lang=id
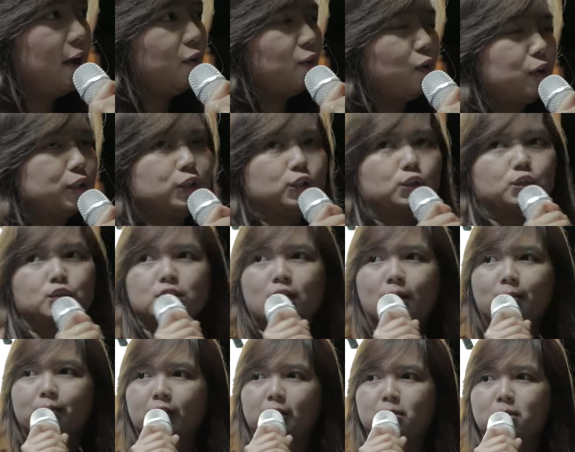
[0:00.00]
waktu itu
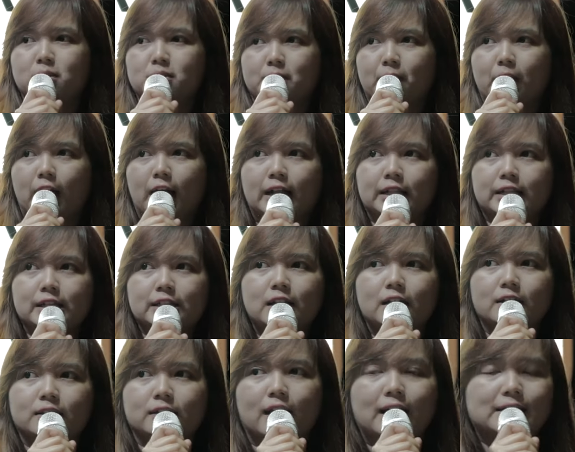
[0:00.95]
sampai beberapa kali
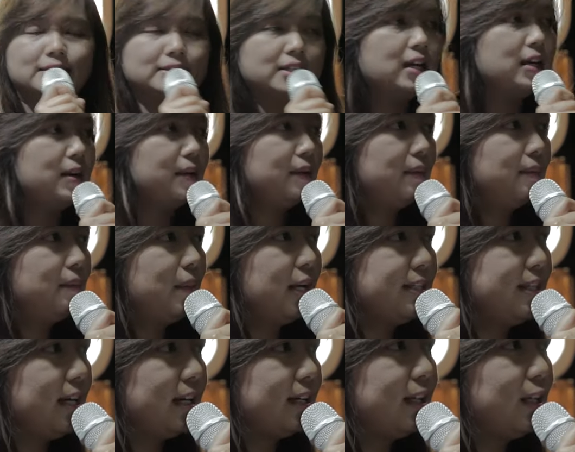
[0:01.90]
dan karena
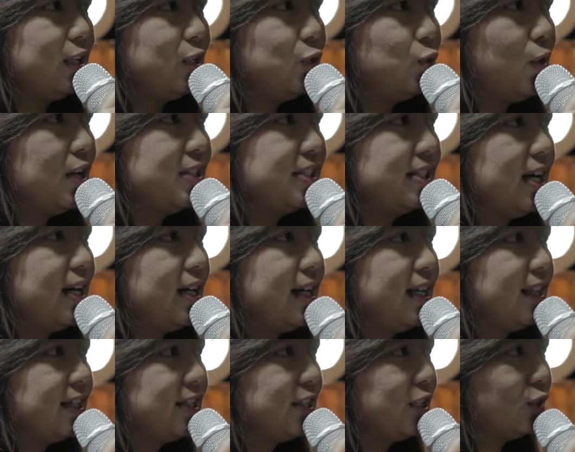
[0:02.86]
banyaknya juara
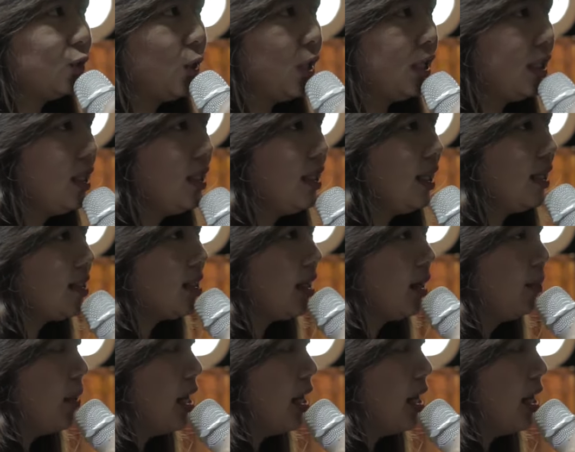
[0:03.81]
Guitar Hero ini Nixia